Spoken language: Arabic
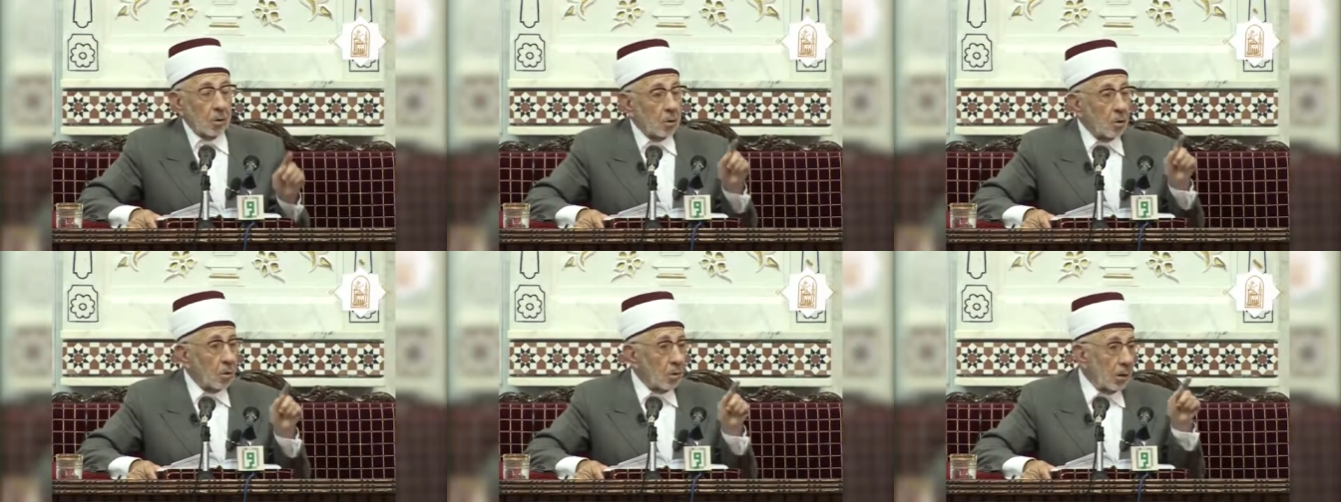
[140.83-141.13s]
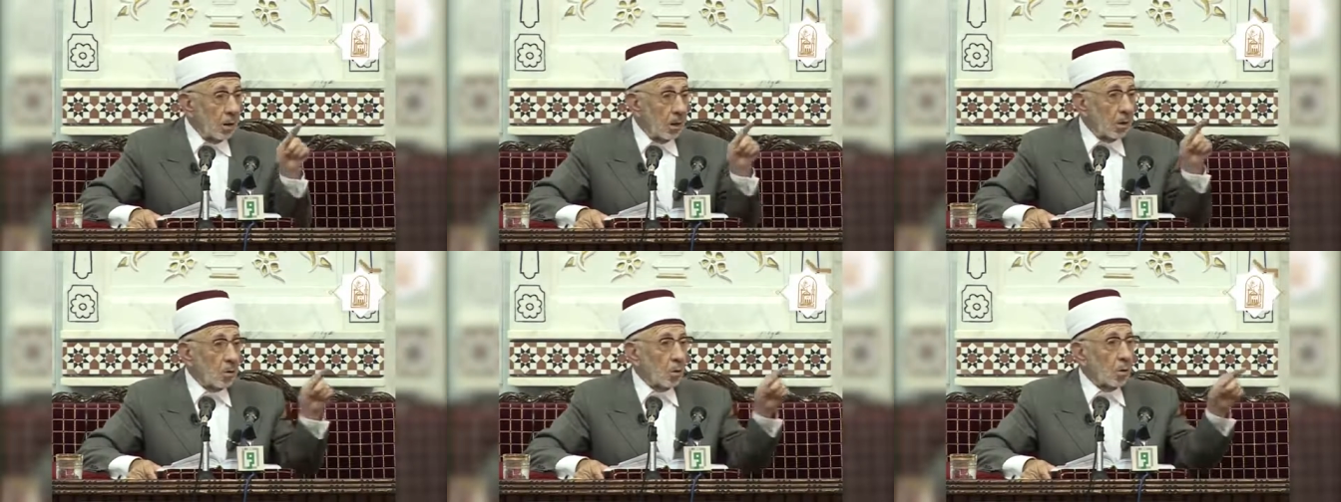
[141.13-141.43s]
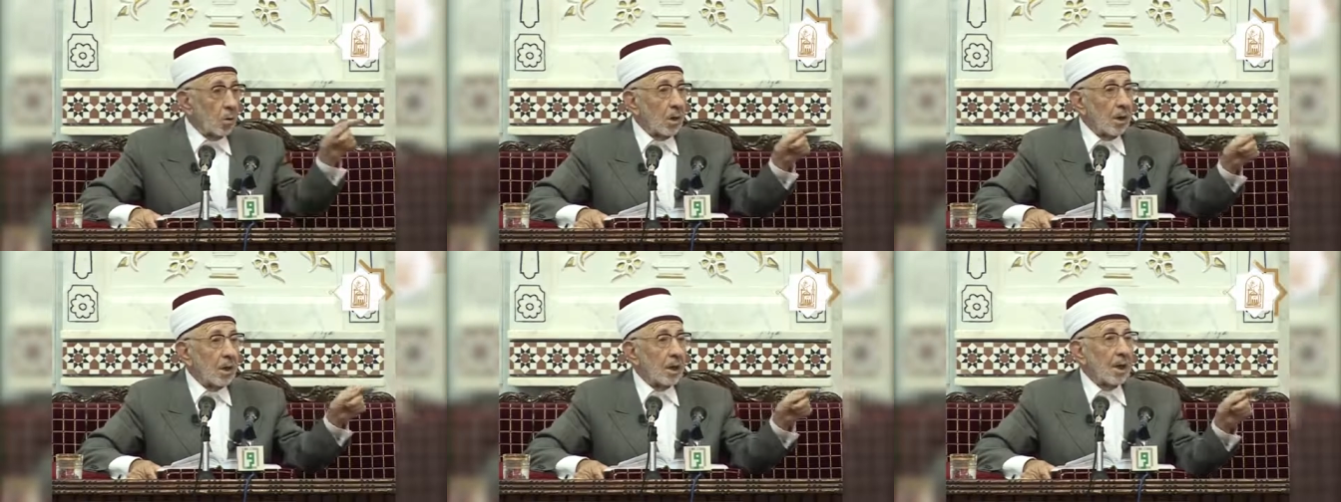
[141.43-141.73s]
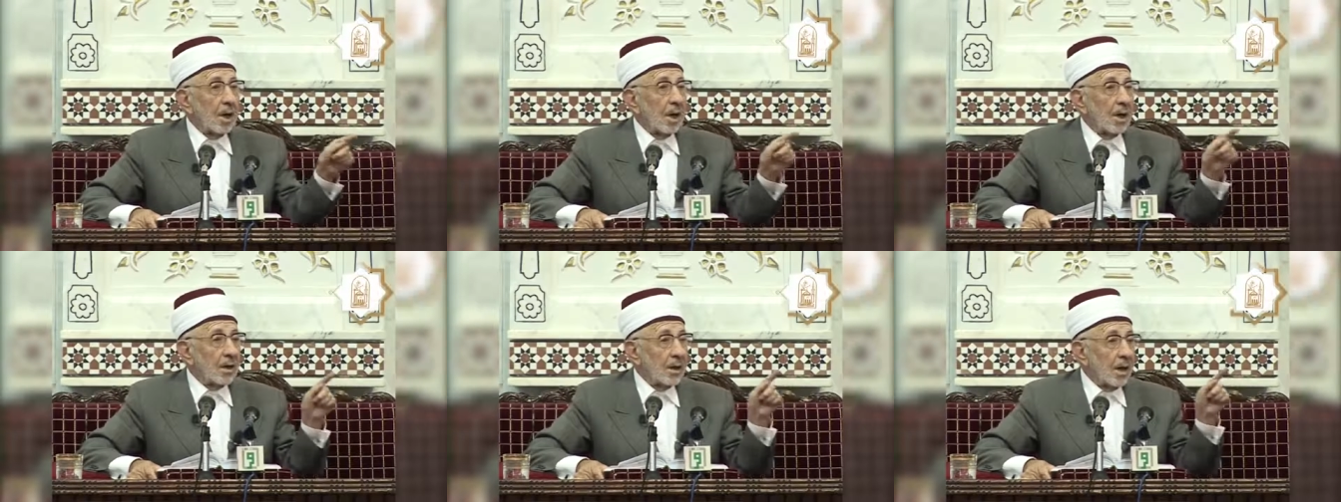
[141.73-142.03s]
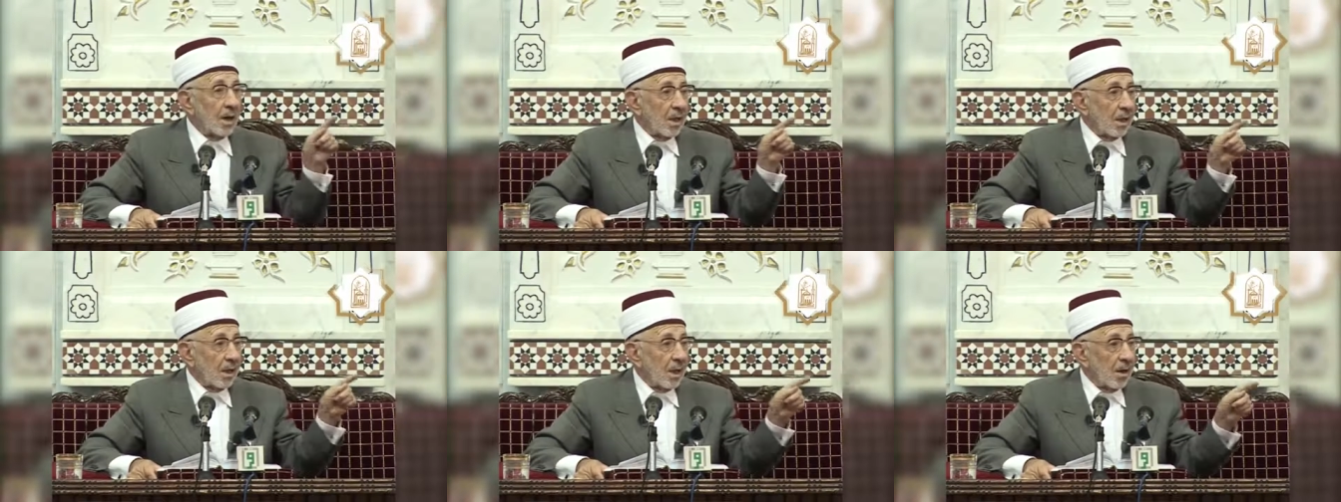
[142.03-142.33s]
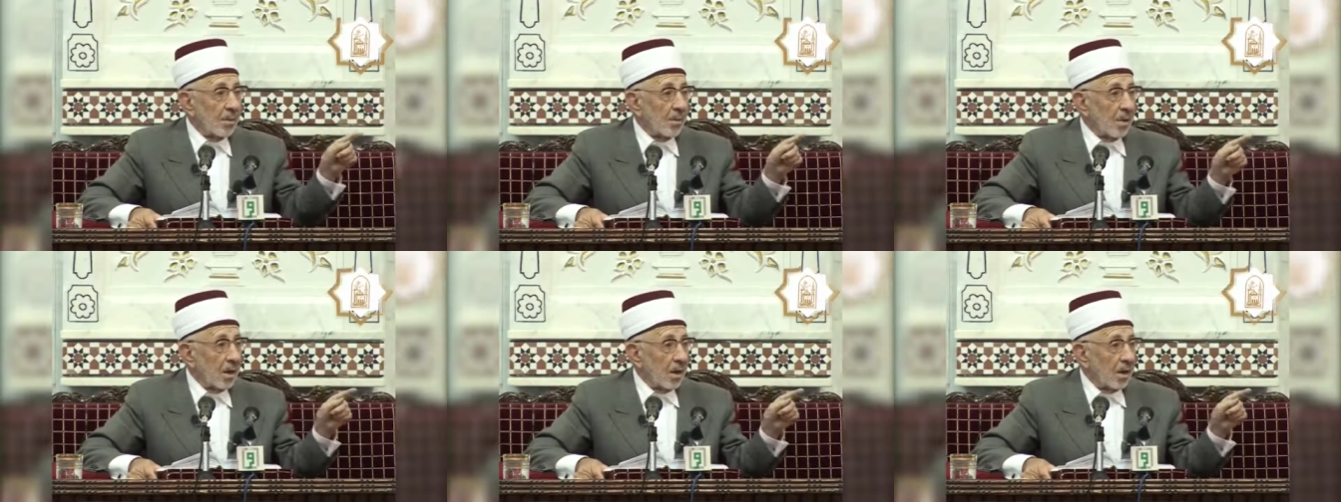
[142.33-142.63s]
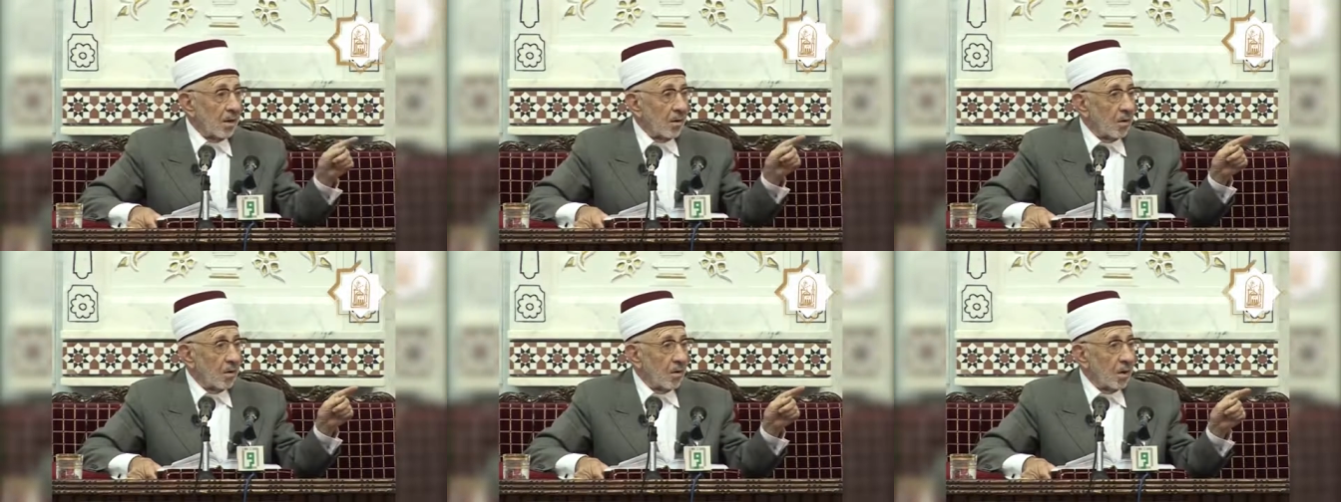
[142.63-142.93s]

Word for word: دعيت إلى أن أذهب